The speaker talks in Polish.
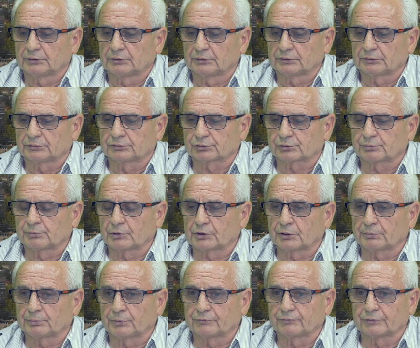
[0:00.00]
cóż
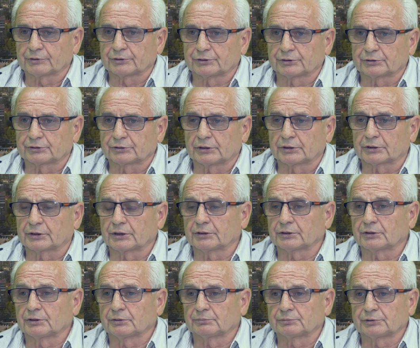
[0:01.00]
mogę powiedzieć.
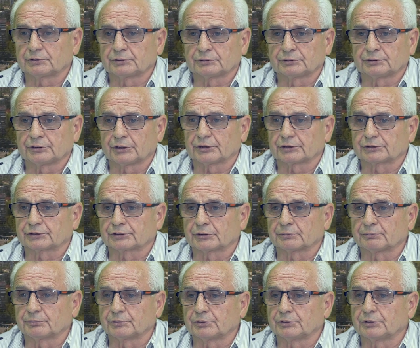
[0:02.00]
Legendą nie
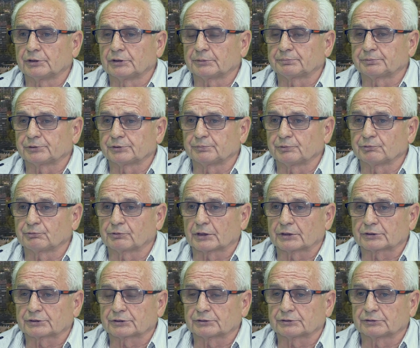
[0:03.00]
jestem, byli lepsi
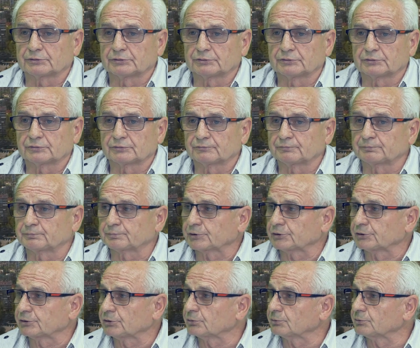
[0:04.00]
piłkarze w
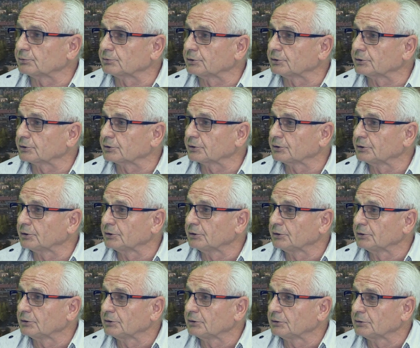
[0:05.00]
przeciągu tych
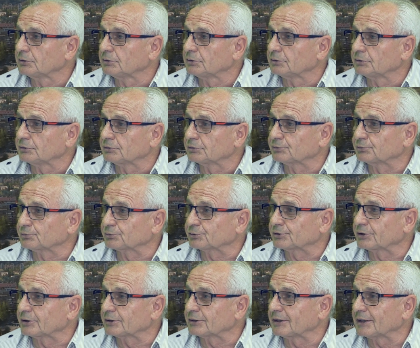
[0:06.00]

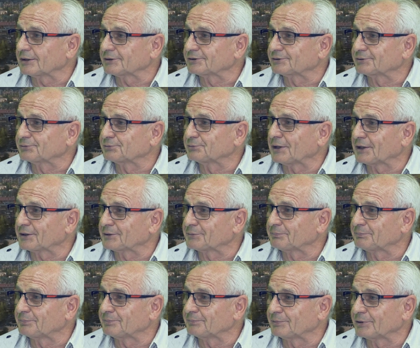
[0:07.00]
114 e,
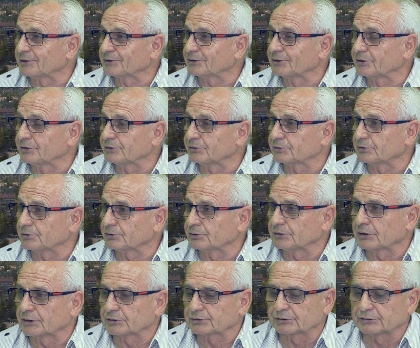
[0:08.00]
lat pięknej historii
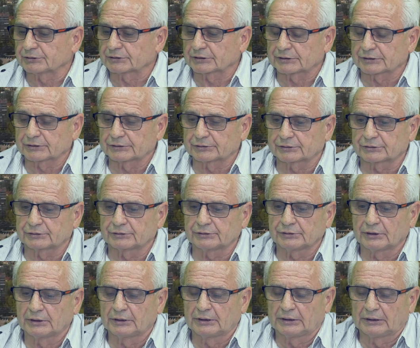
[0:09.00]
naszej
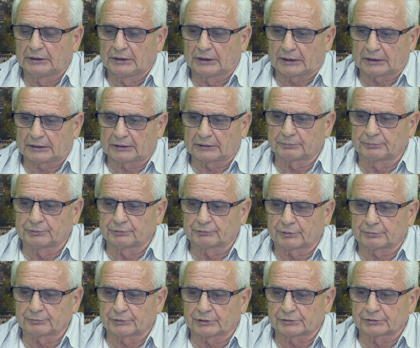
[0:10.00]
Sandecji, ale
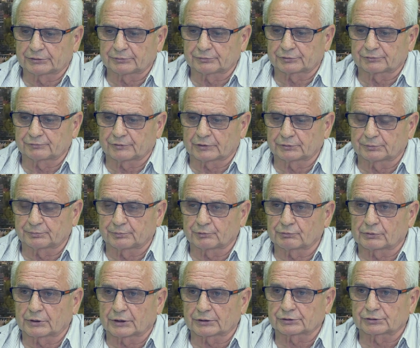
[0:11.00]
byłem jednym z wielu
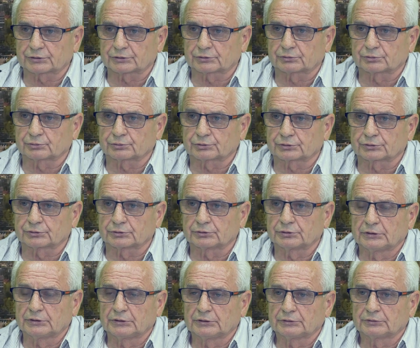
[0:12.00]
piłkarzy, którzy
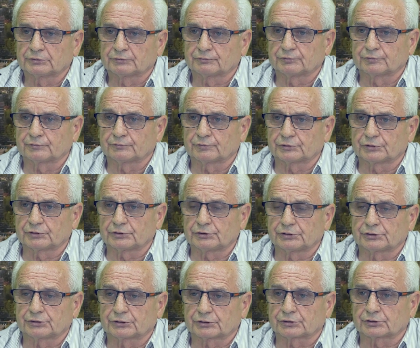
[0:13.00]

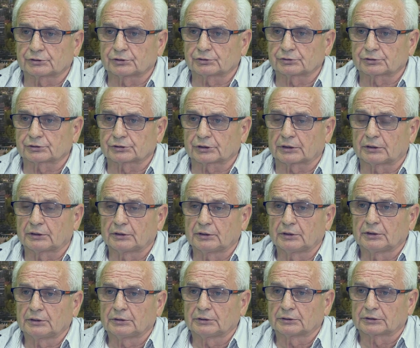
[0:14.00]
wywodzili się z Sącza
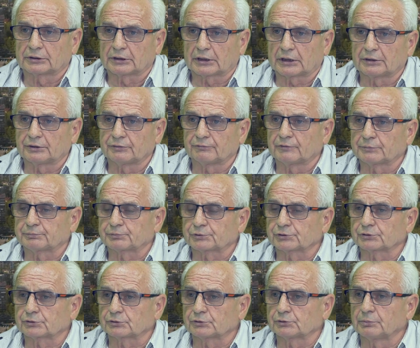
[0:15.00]
grali w
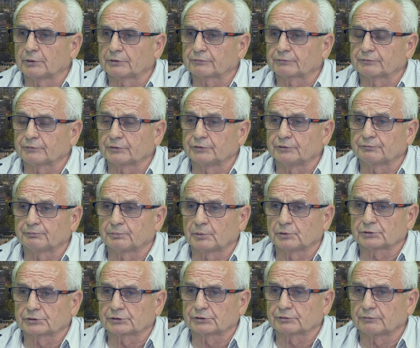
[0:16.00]
lepszych klubach wtedy w
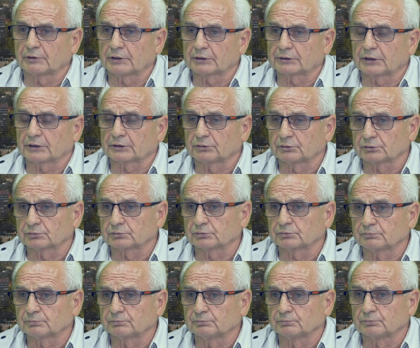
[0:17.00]
Polsce w latach, no,
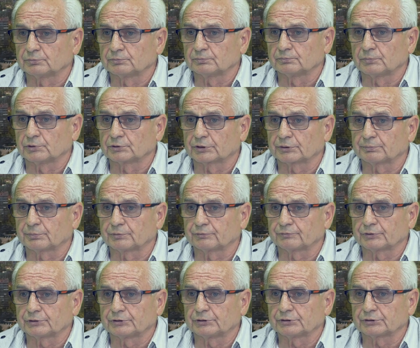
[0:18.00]
mogę
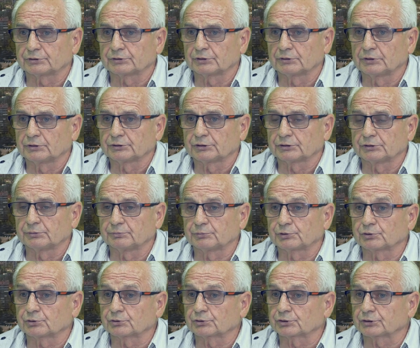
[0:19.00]
powiedzieć,
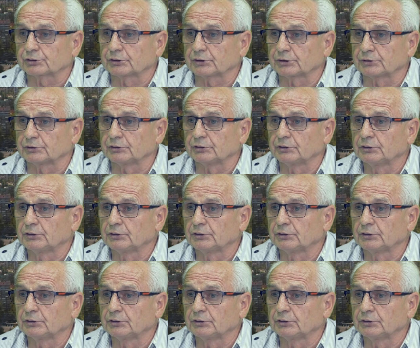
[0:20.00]
74,